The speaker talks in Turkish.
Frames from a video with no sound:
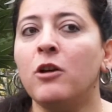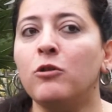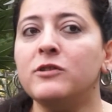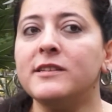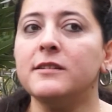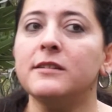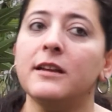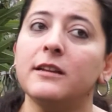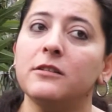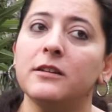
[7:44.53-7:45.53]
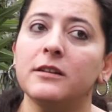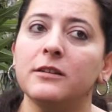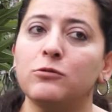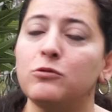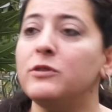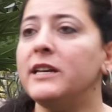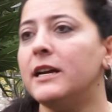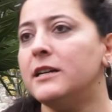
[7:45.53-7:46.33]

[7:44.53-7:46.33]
Öncesinde e, Suriye,